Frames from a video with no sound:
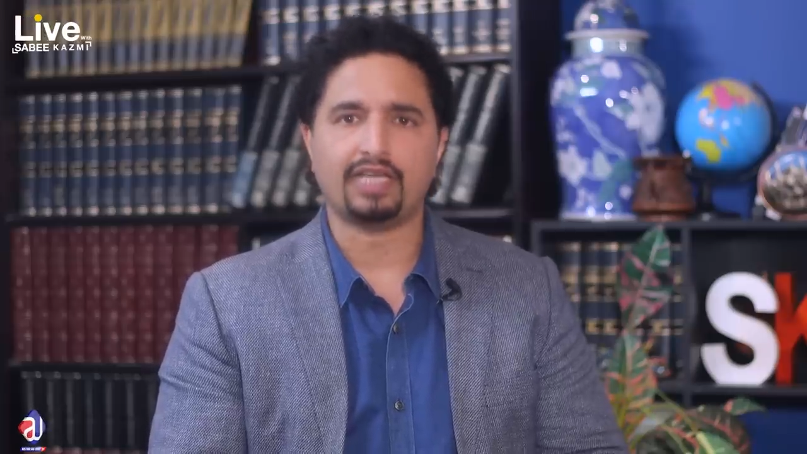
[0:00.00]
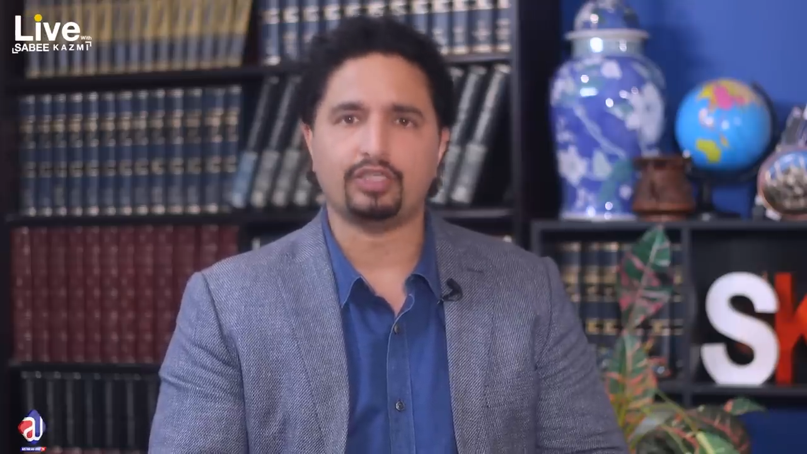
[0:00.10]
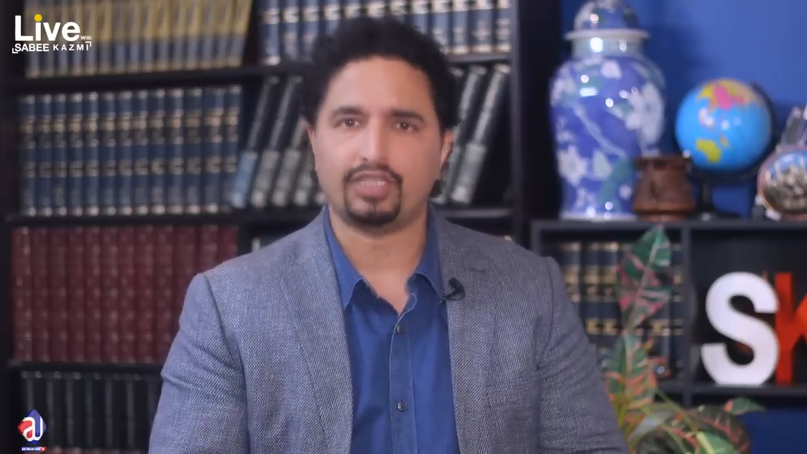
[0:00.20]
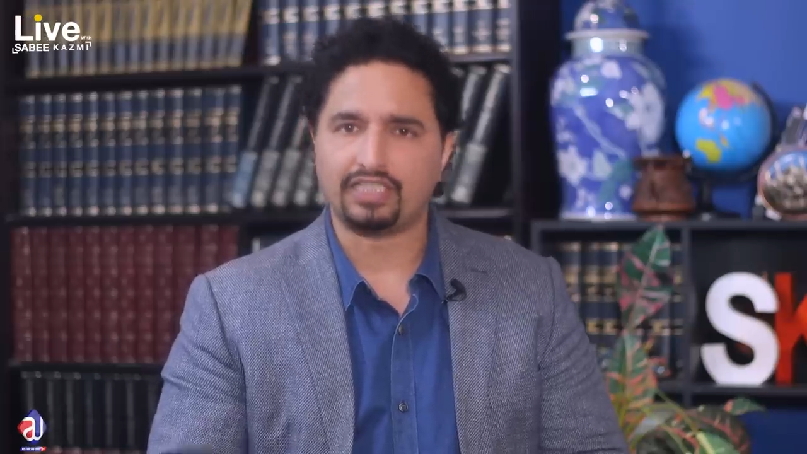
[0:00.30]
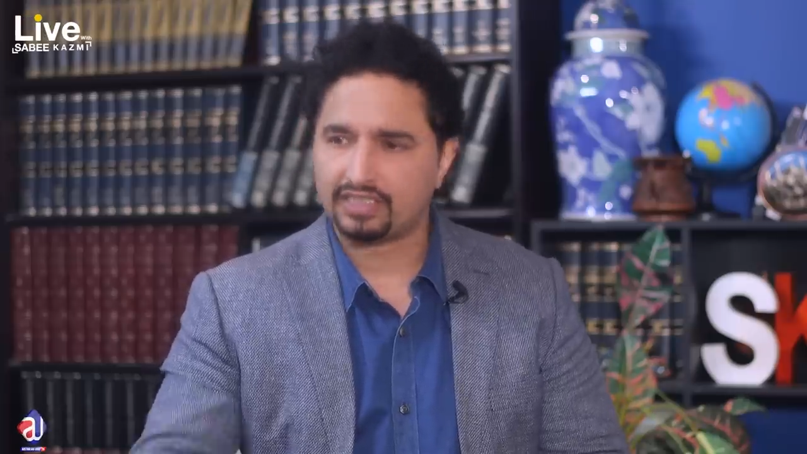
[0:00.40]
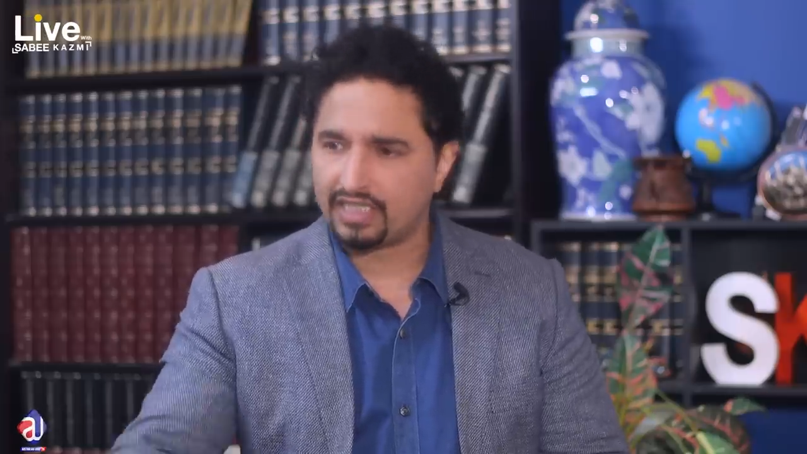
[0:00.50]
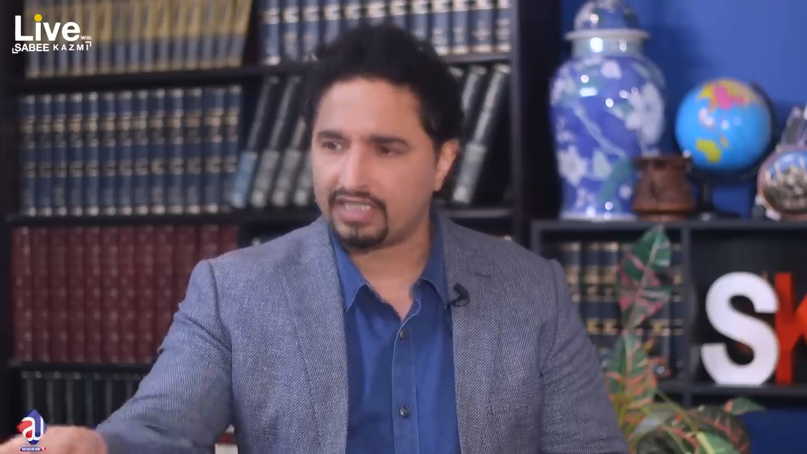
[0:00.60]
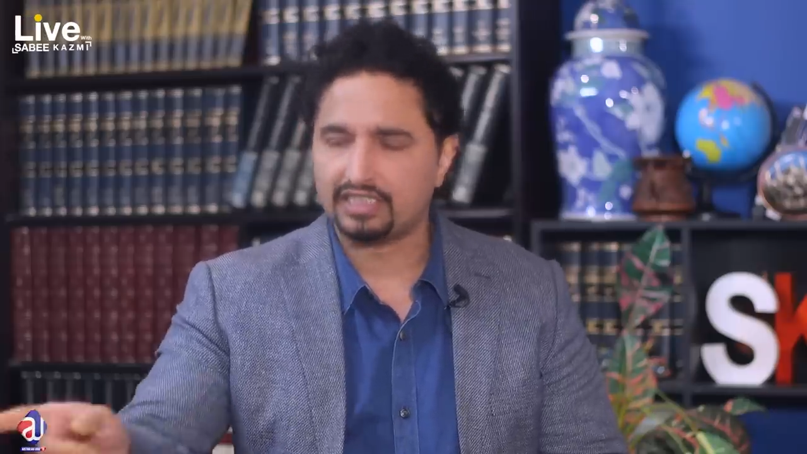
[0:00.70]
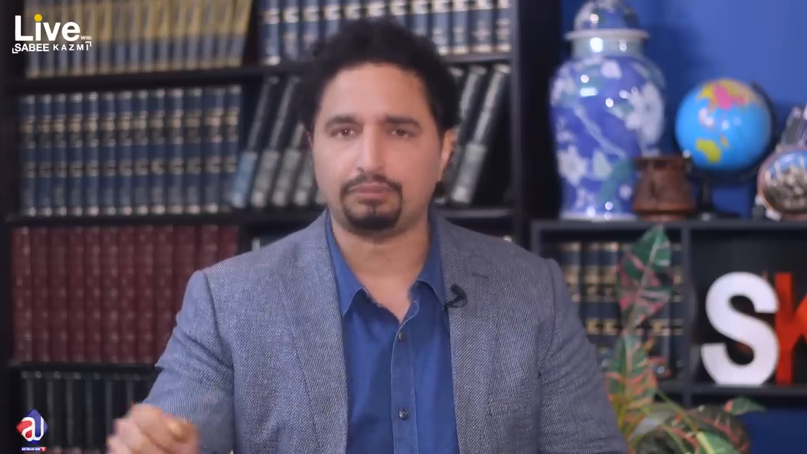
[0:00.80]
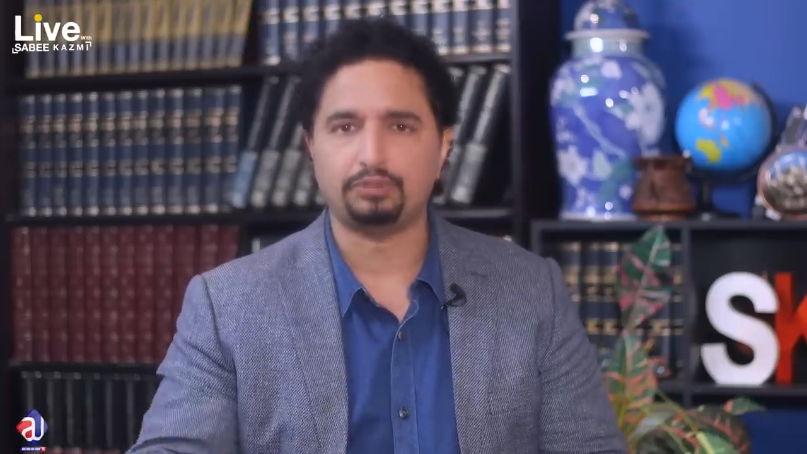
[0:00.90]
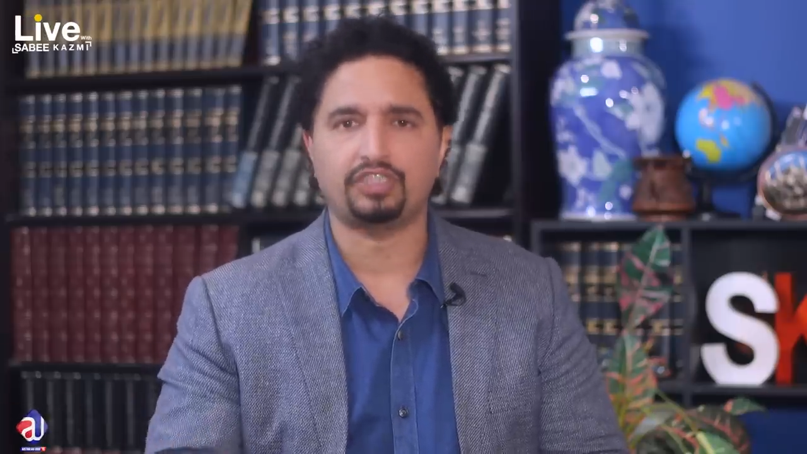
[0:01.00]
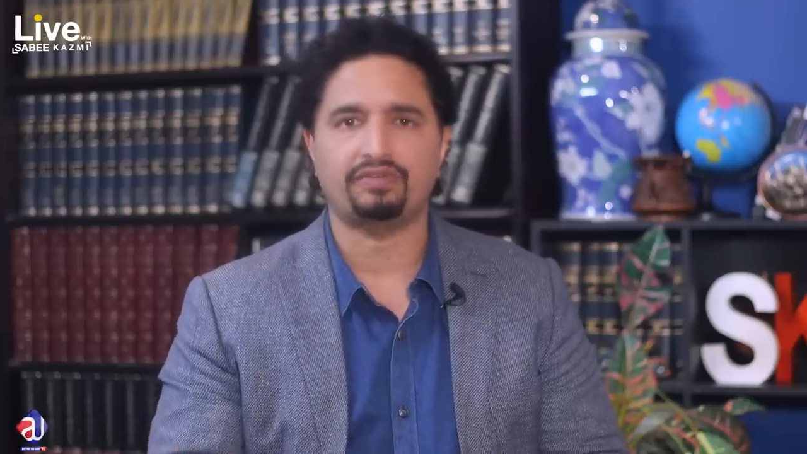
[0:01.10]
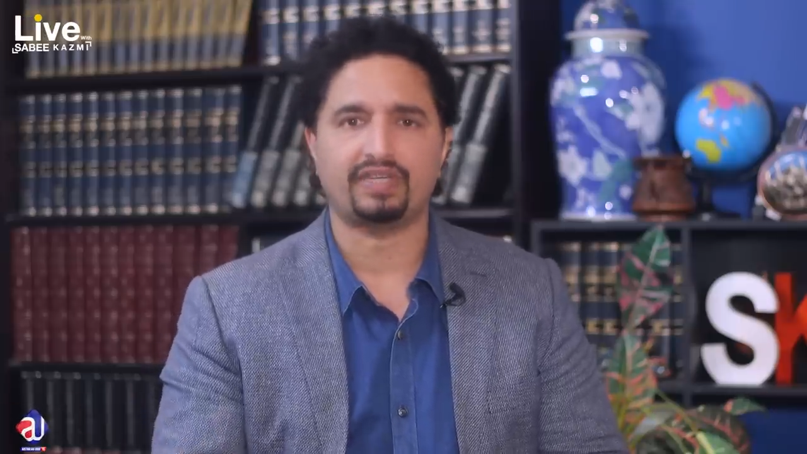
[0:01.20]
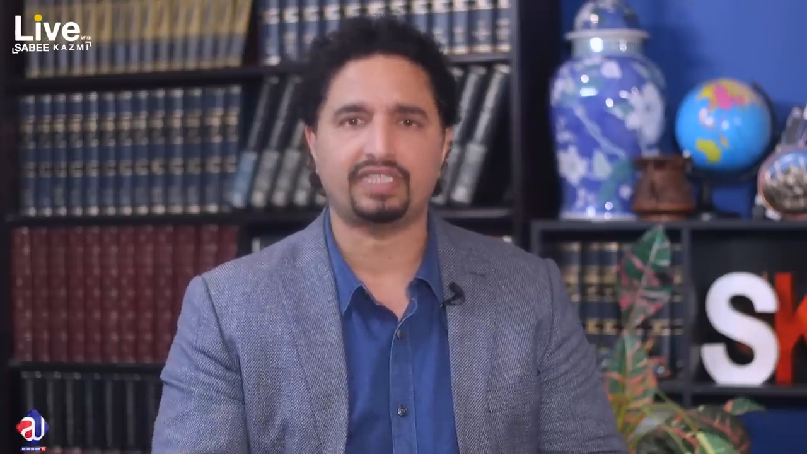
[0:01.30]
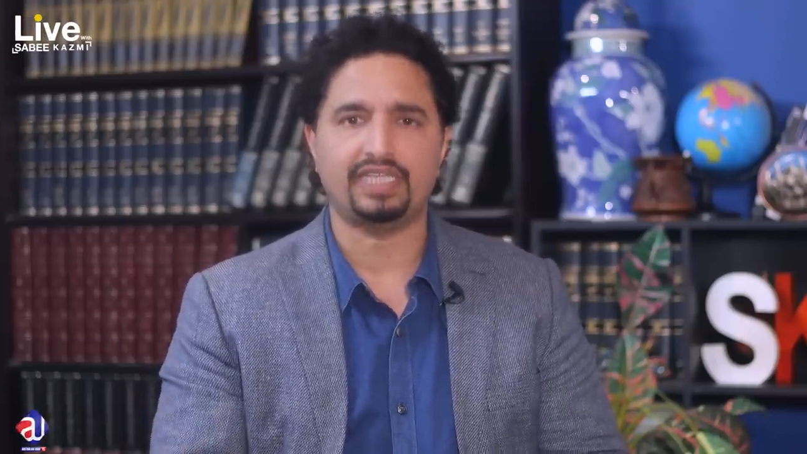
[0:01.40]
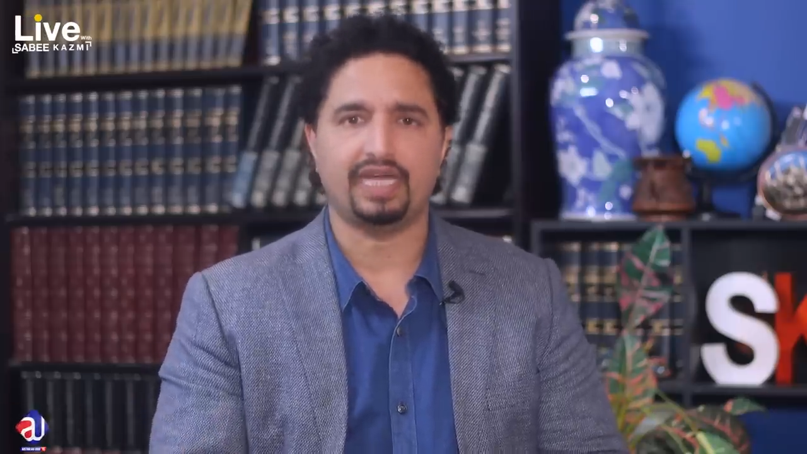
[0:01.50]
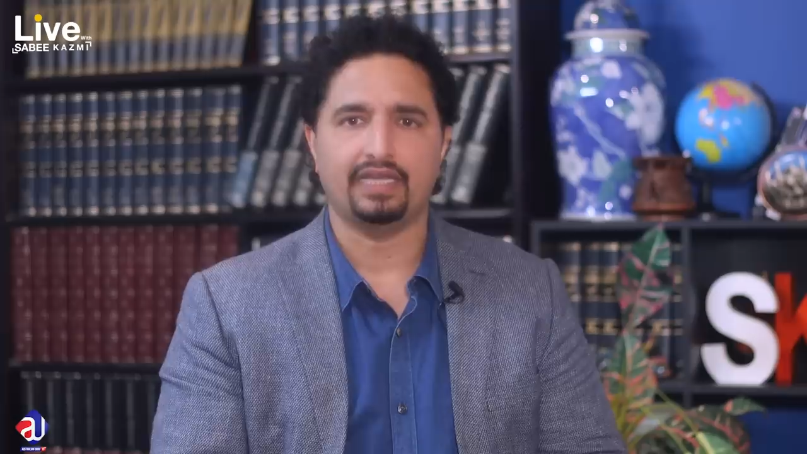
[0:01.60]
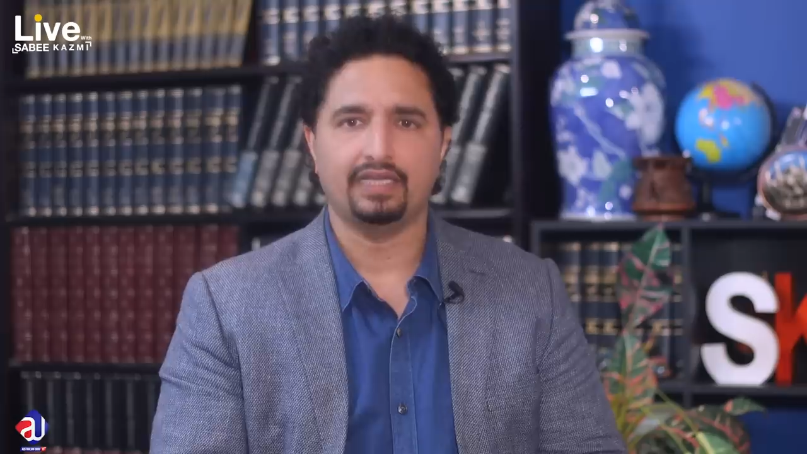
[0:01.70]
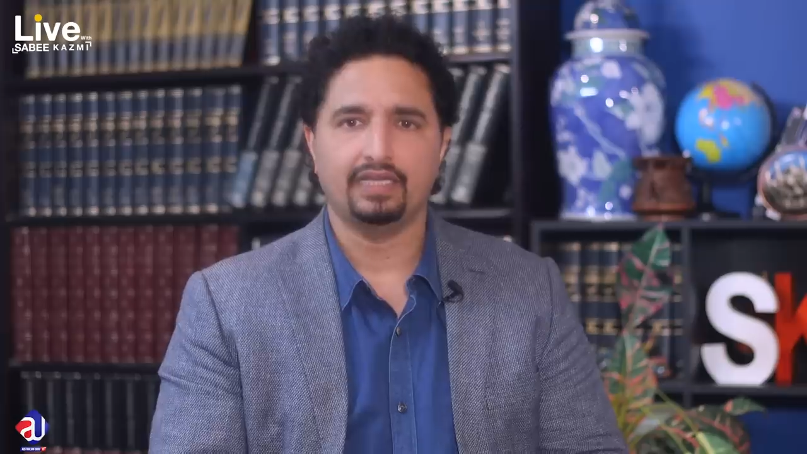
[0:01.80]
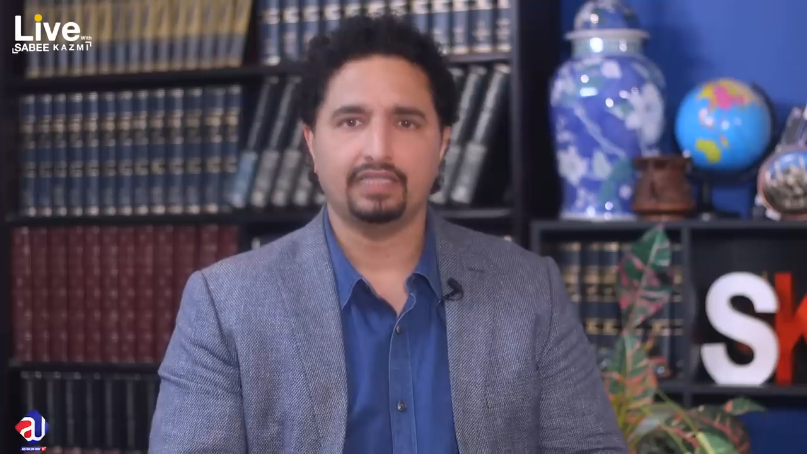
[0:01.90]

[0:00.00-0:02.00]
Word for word: लगे जो दहशत गर्दी इसके पीछे वर्दी है